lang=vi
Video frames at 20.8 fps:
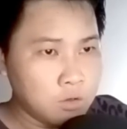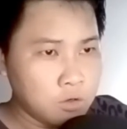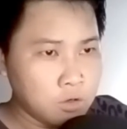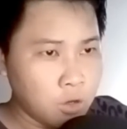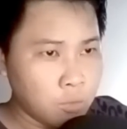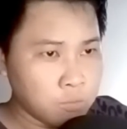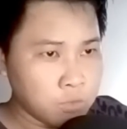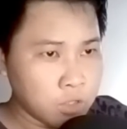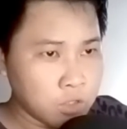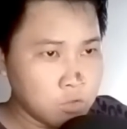
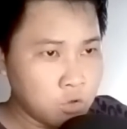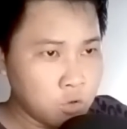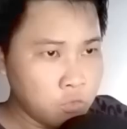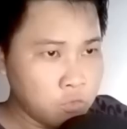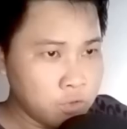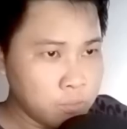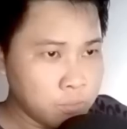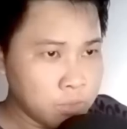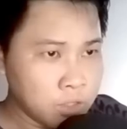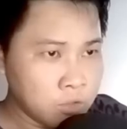Đồng tử của
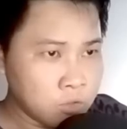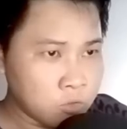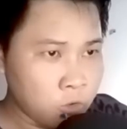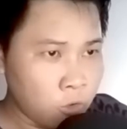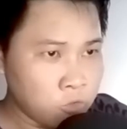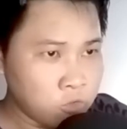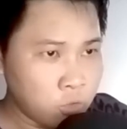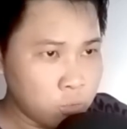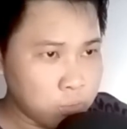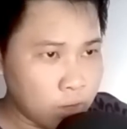Viên Minh
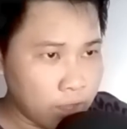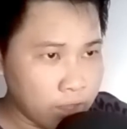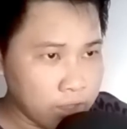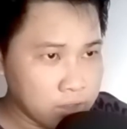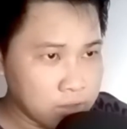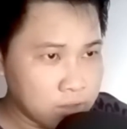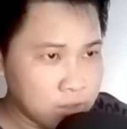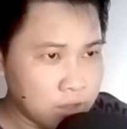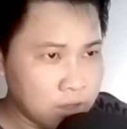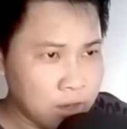co rút
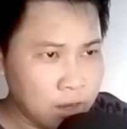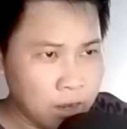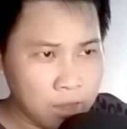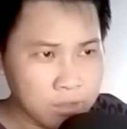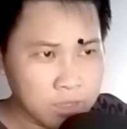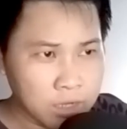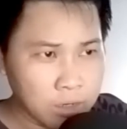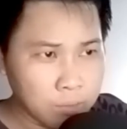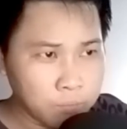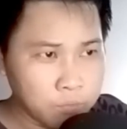lại,
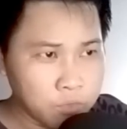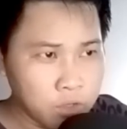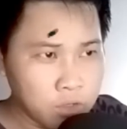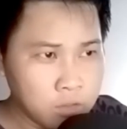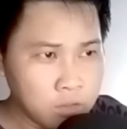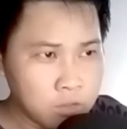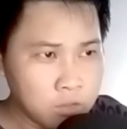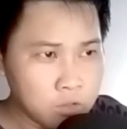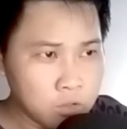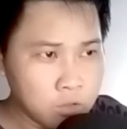hai tay lập tức
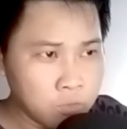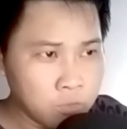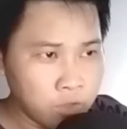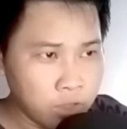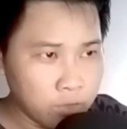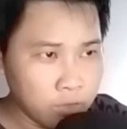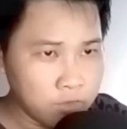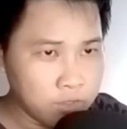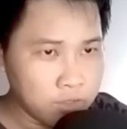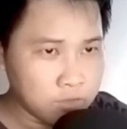dương
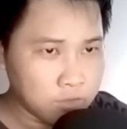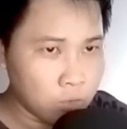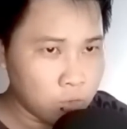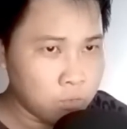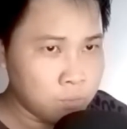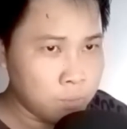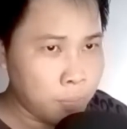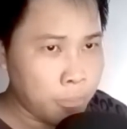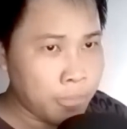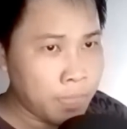về phía sau.
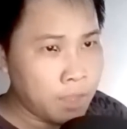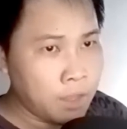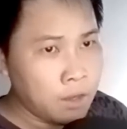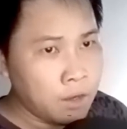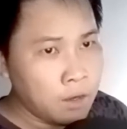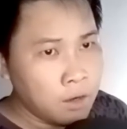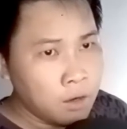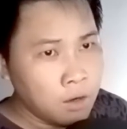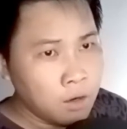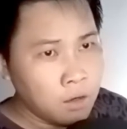
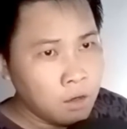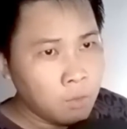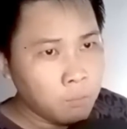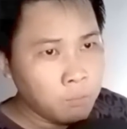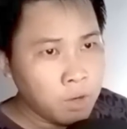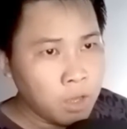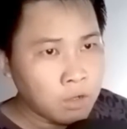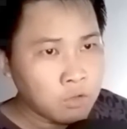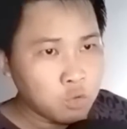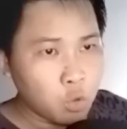
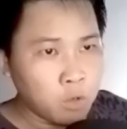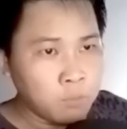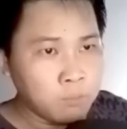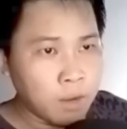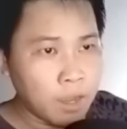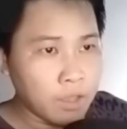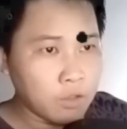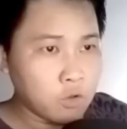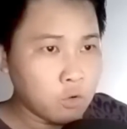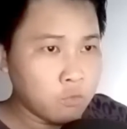Long lân thuẫn
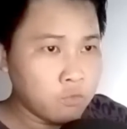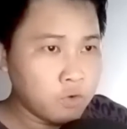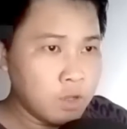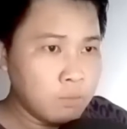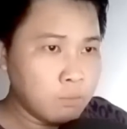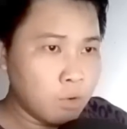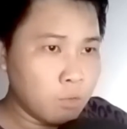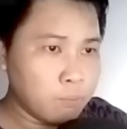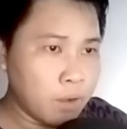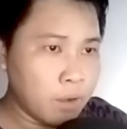bại cùng
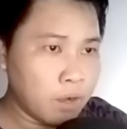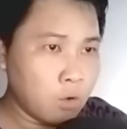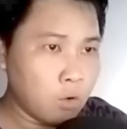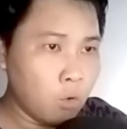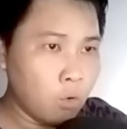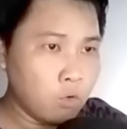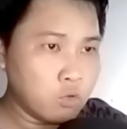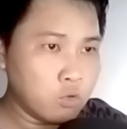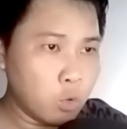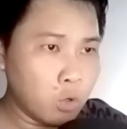với một mặt
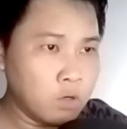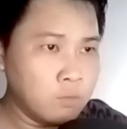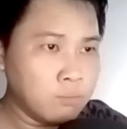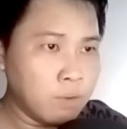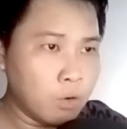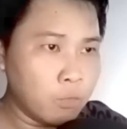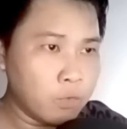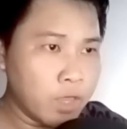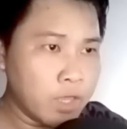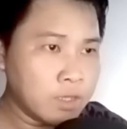hộ thuẫn
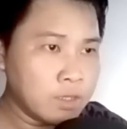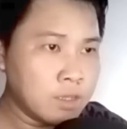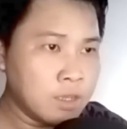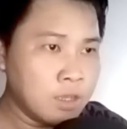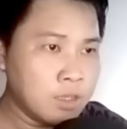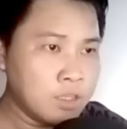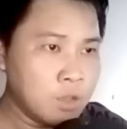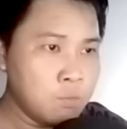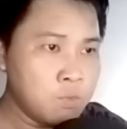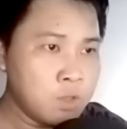màu đen
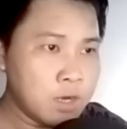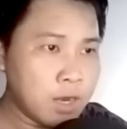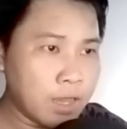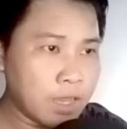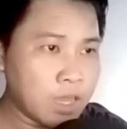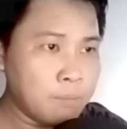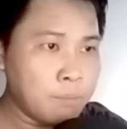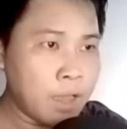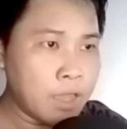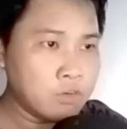giống như là
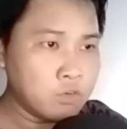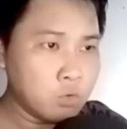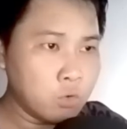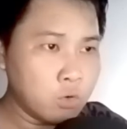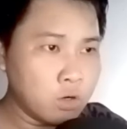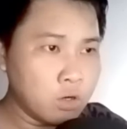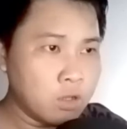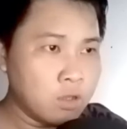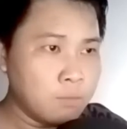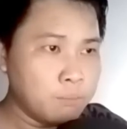cái mai
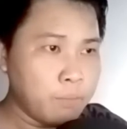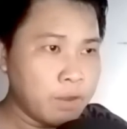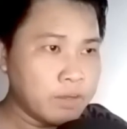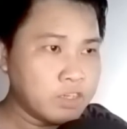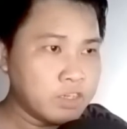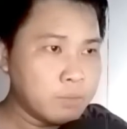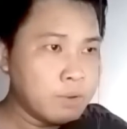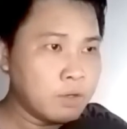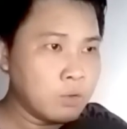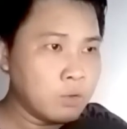rùa bay
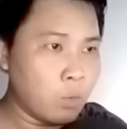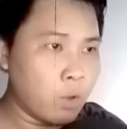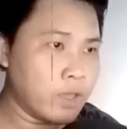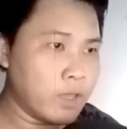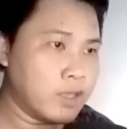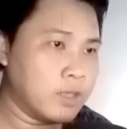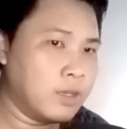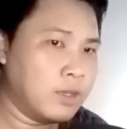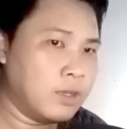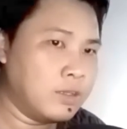ra bên
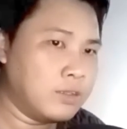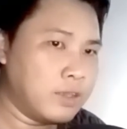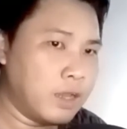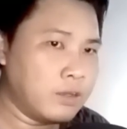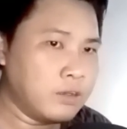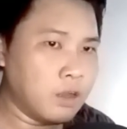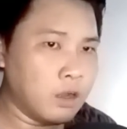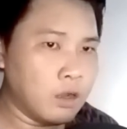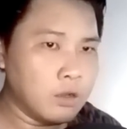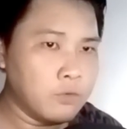ngoài,
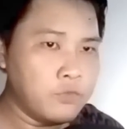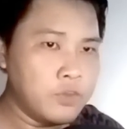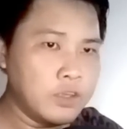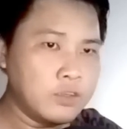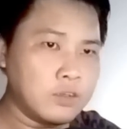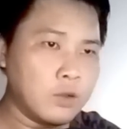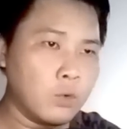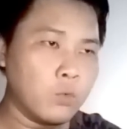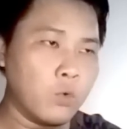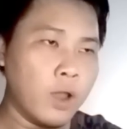chắn ở phía
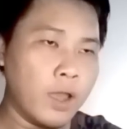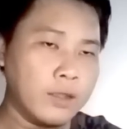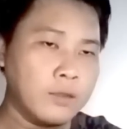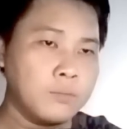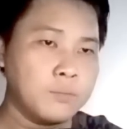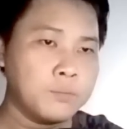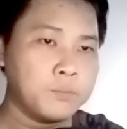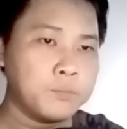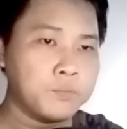sau của hắn.